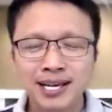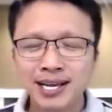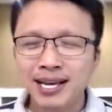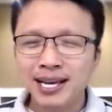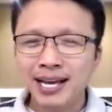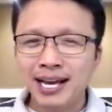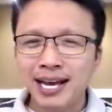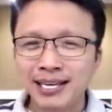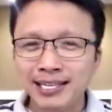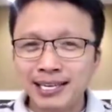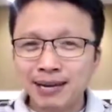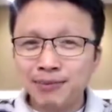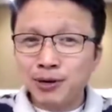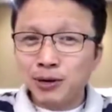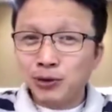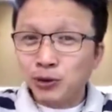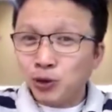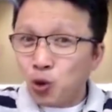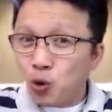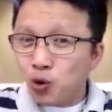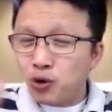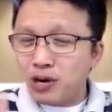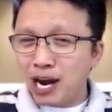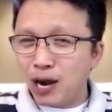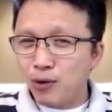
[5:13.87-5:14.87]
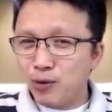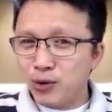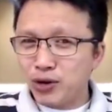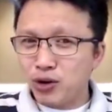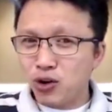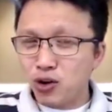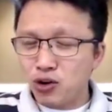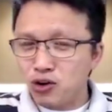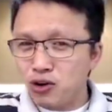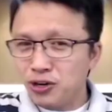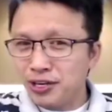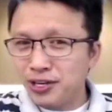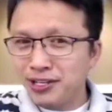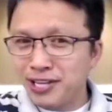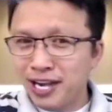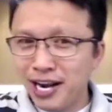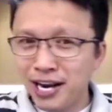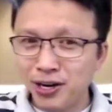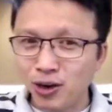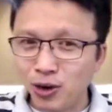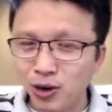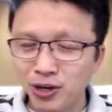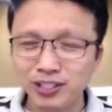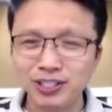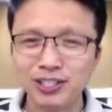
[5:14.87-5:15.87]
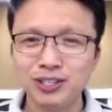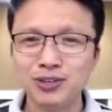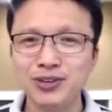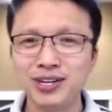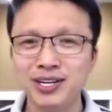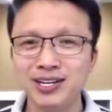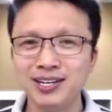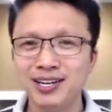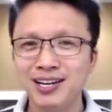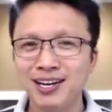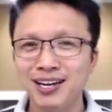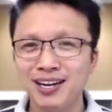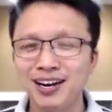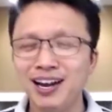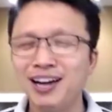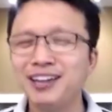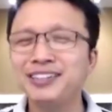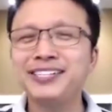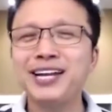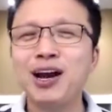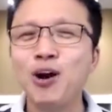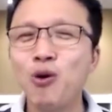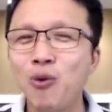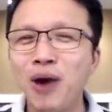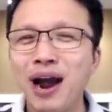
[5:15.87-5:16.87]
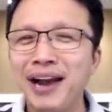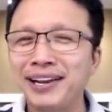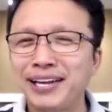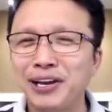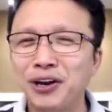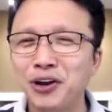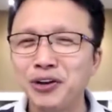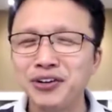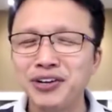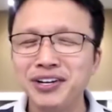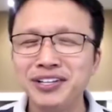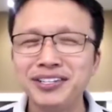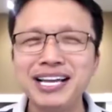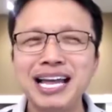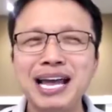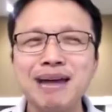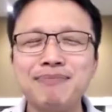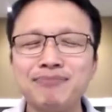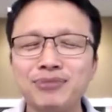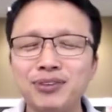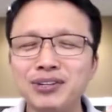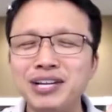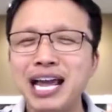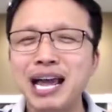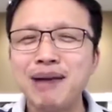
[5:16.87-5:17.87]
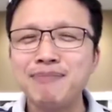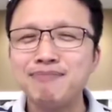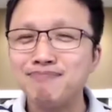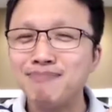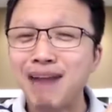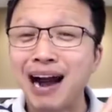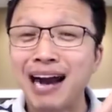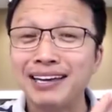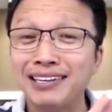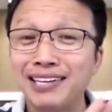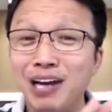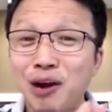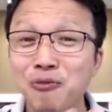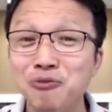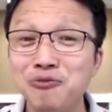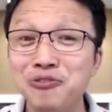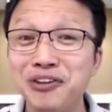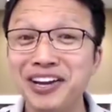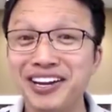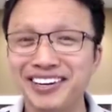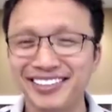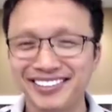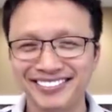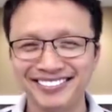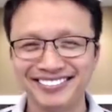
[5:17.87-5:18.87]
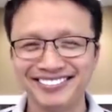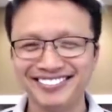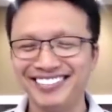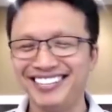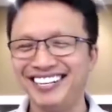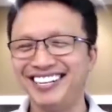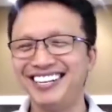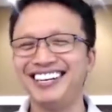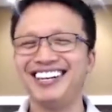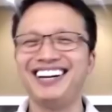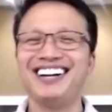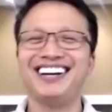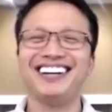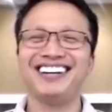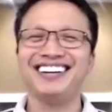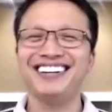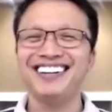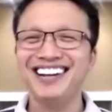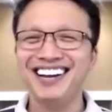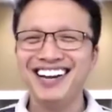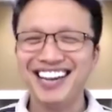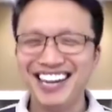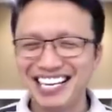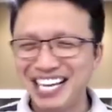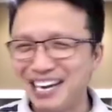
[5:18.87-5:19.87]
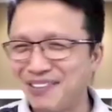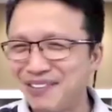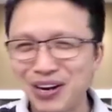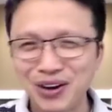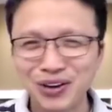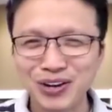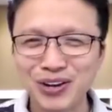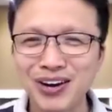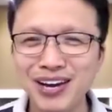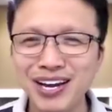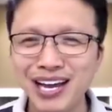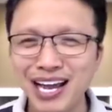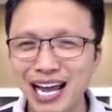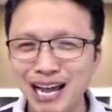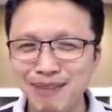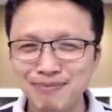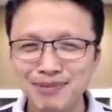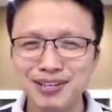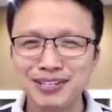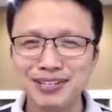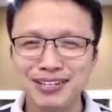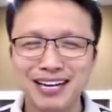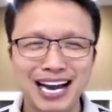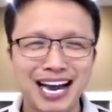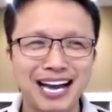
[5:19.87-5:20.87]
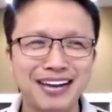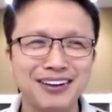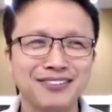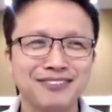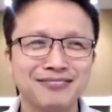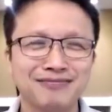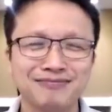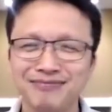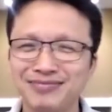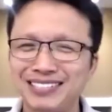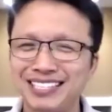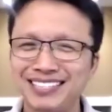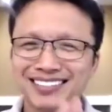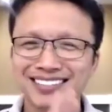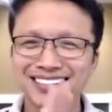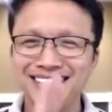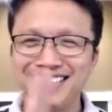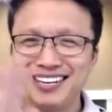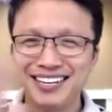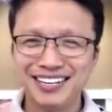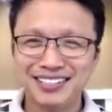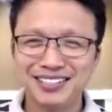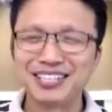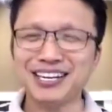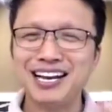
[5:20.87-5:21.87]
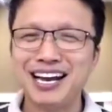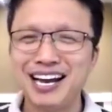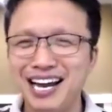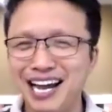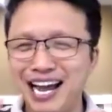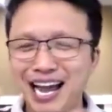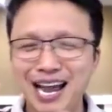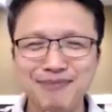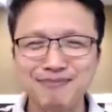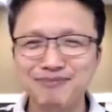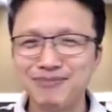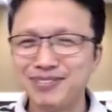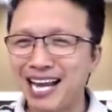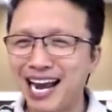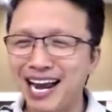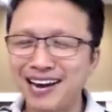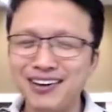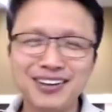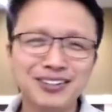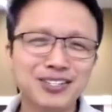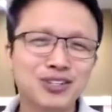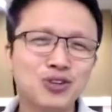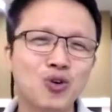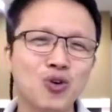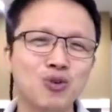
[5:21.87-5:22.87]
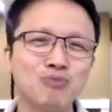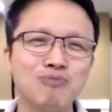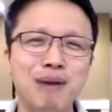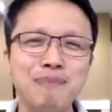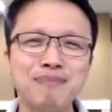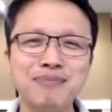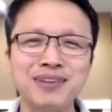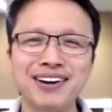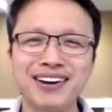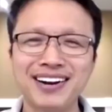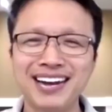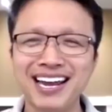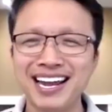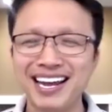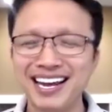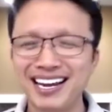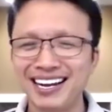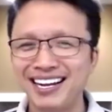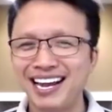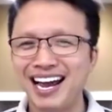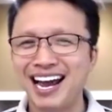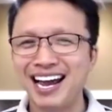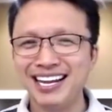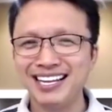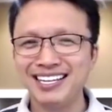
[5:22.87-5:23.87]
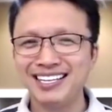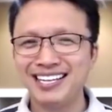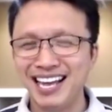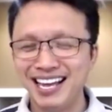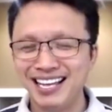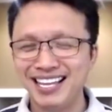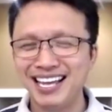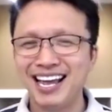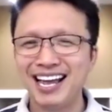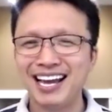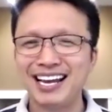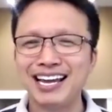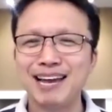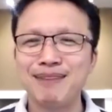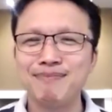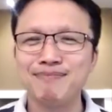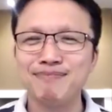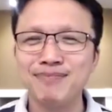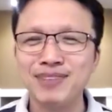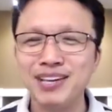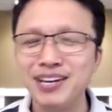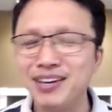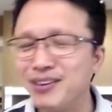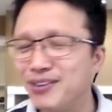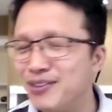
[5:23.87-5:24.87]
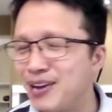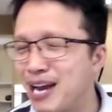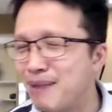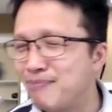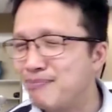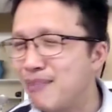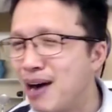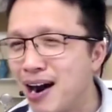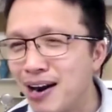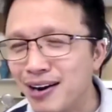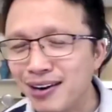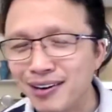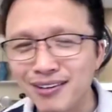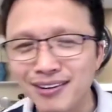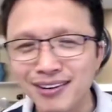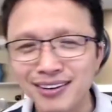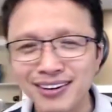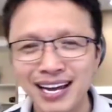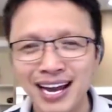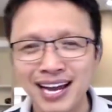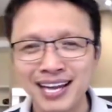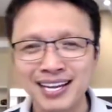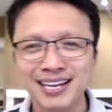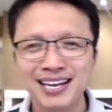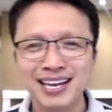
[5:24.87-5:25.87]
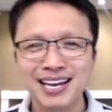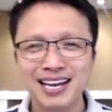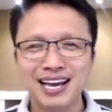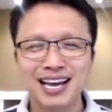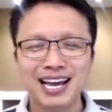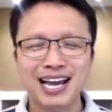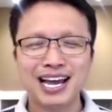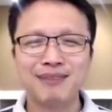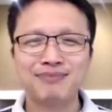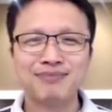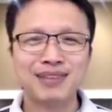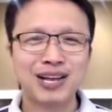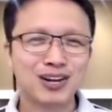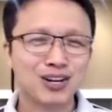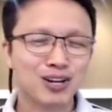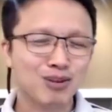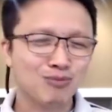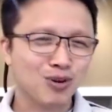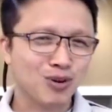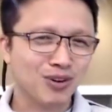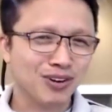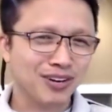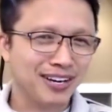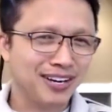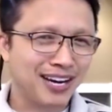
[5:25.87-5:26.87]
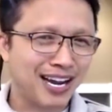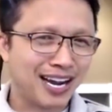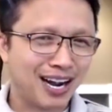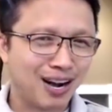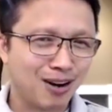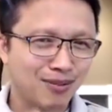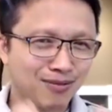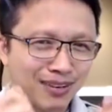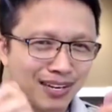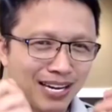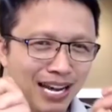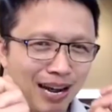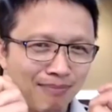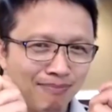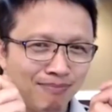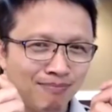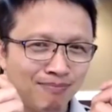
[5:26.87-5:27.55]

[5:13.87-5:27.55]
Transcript: thằng cháu bắt đầu tút lại nguyên con người cho thay đổi cái tư duy lần sau qua chả nói chuyện với em với em bằng giọng việt à, chả bắt đầu nói em ơi anh tức là em sáng nó chu bấm ren cái nhẹ nhẹ cái em nhìn em mở cửa một cái em thấy có một người đàn ông cầm